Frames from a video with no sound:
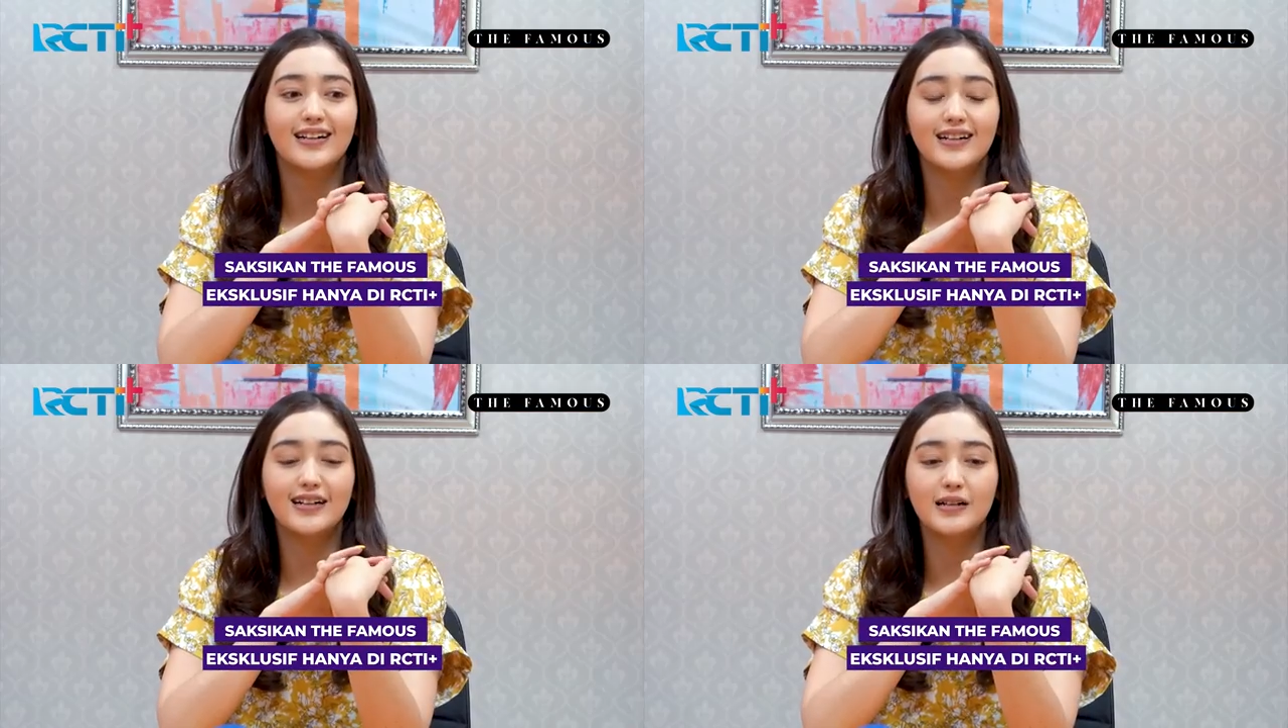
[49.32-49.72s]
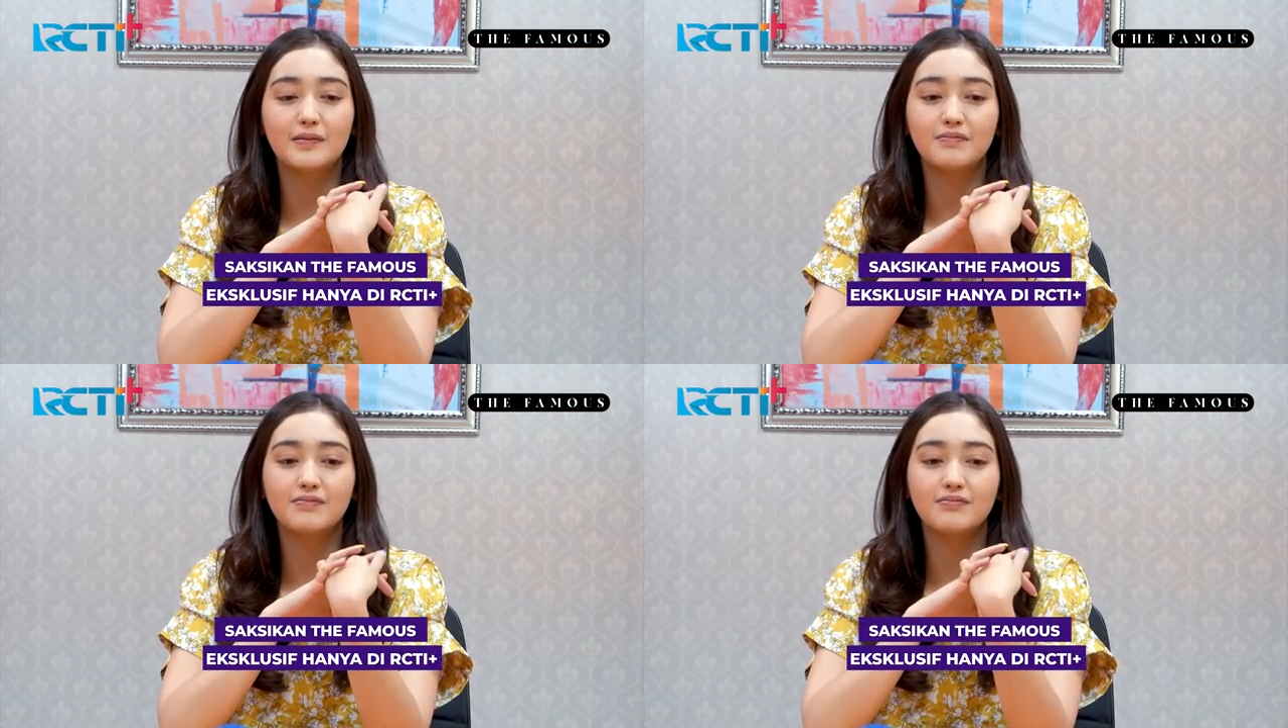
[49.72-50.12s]

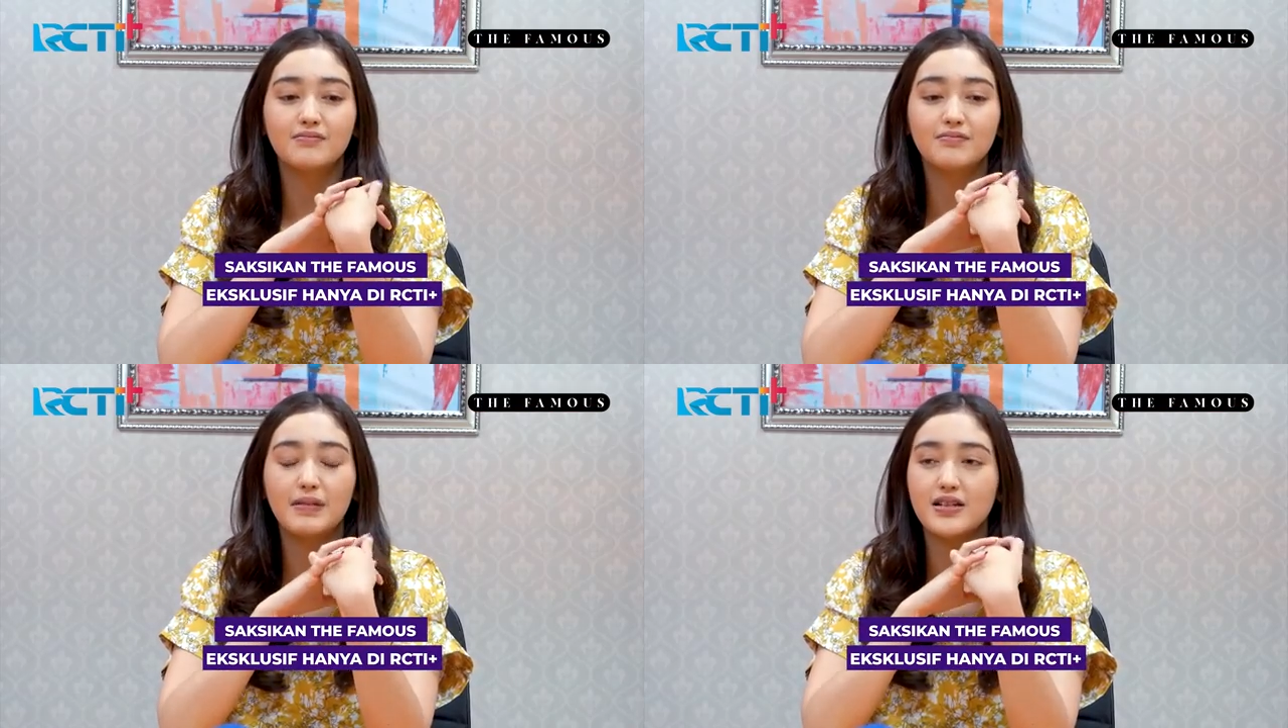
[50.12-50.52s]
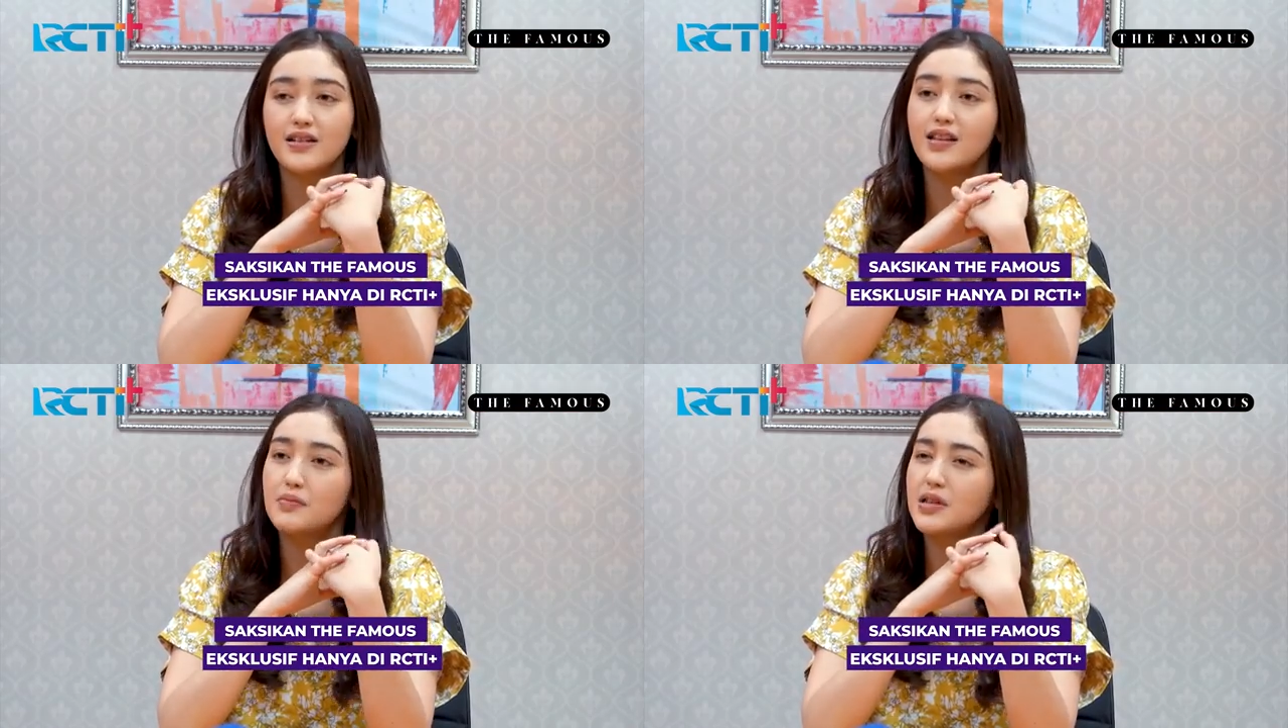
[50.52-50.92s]
um,
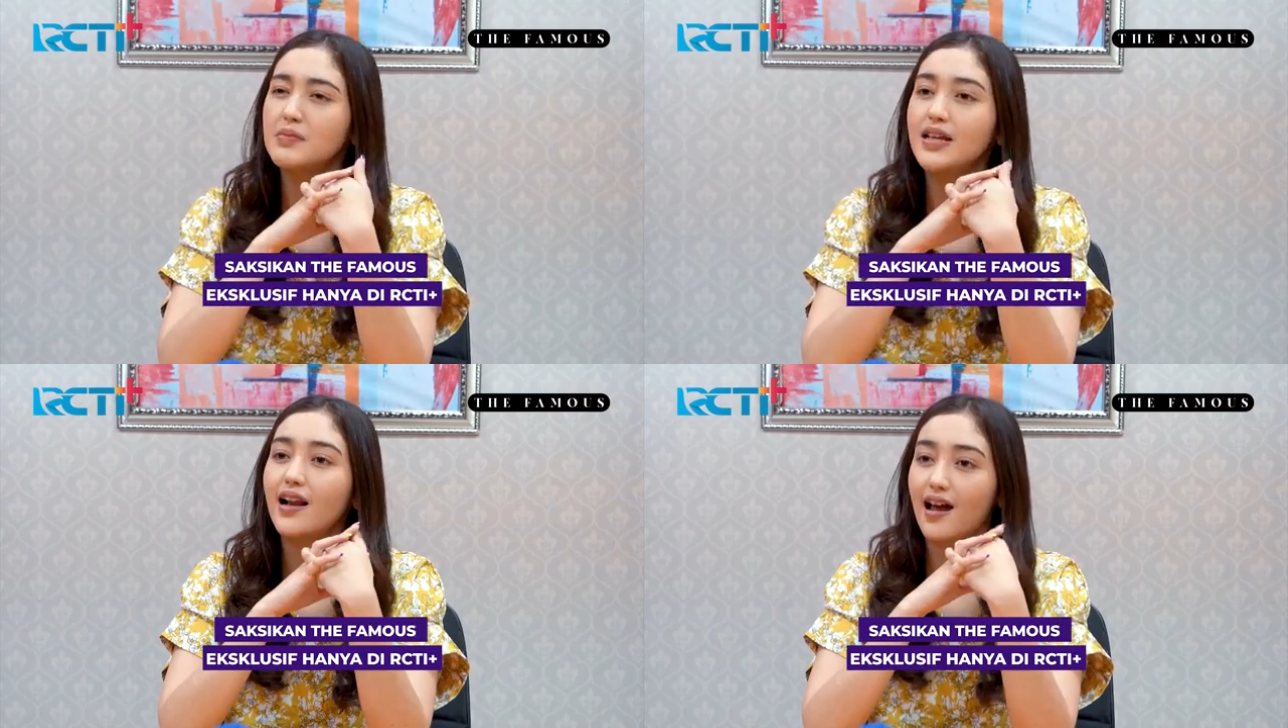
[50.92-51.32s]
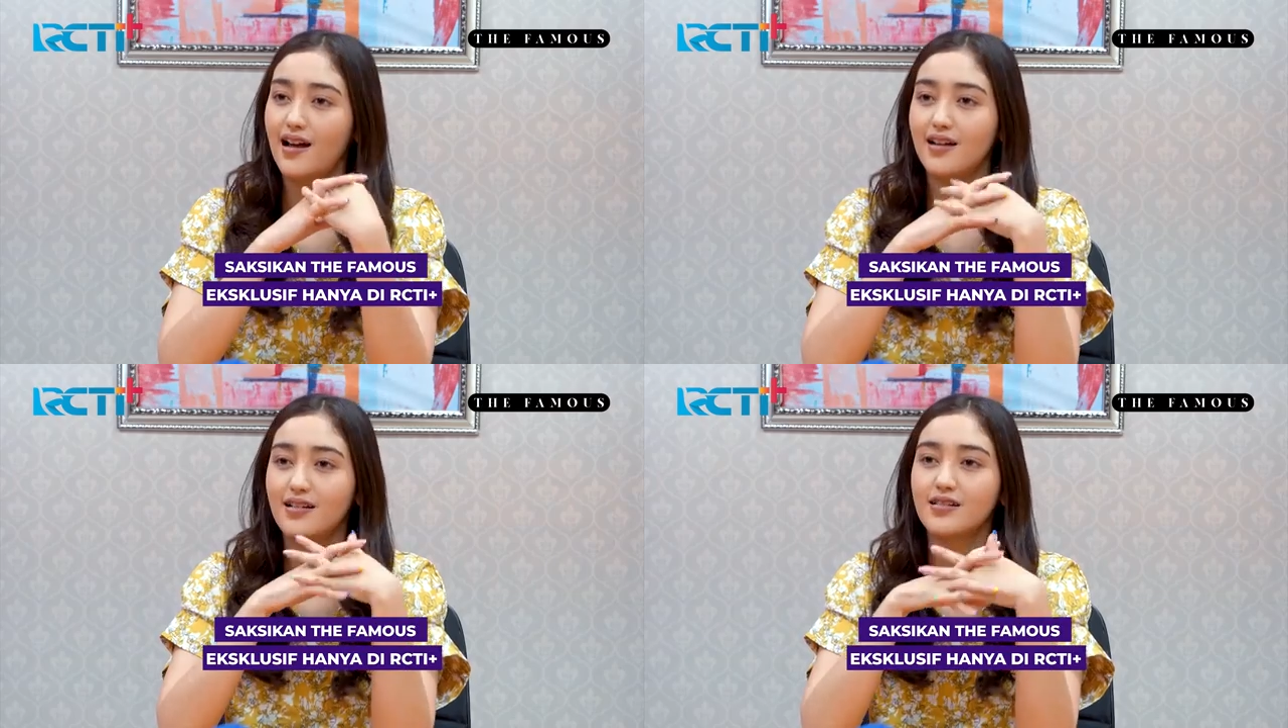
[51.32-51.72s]
passionnya tiba-tiba
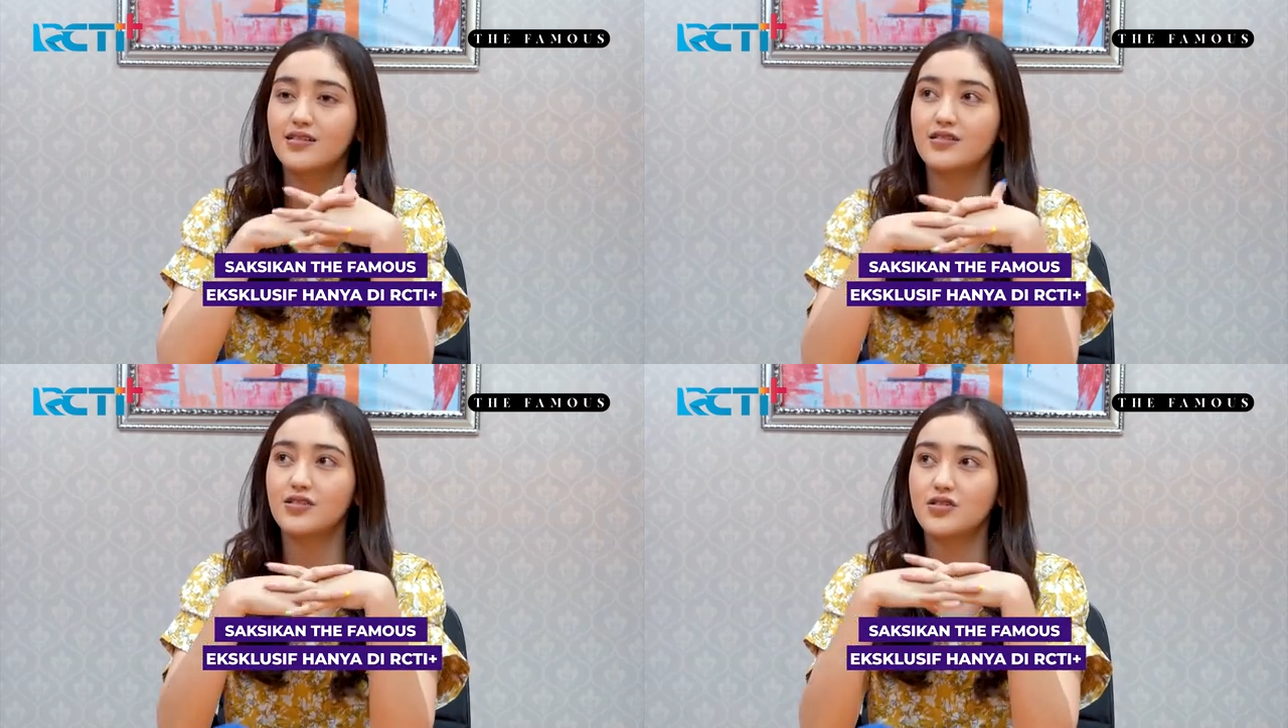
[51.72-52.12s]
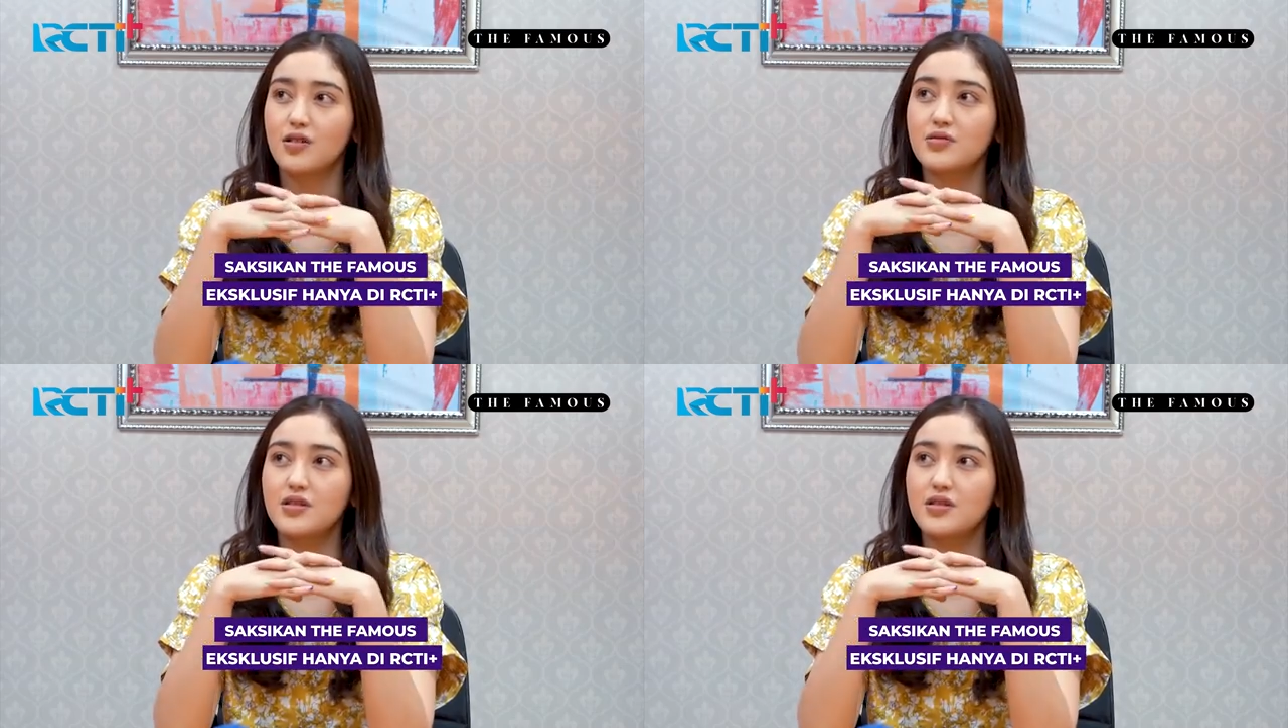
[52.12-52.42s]
hilang. Terus aku